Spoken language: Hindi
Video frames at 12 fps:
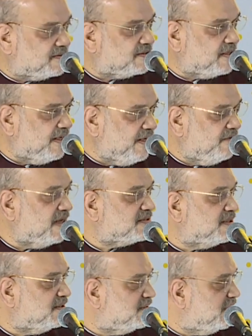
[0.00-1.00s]

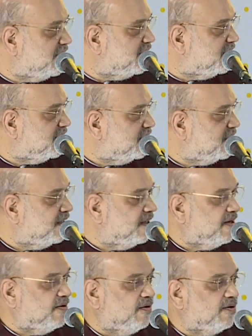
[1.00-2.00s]
श्रीनिवासन जी
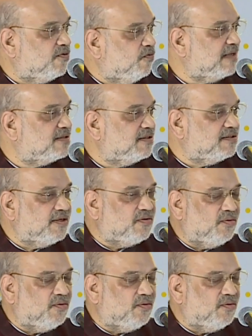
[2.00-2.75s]
और रूपाथन जी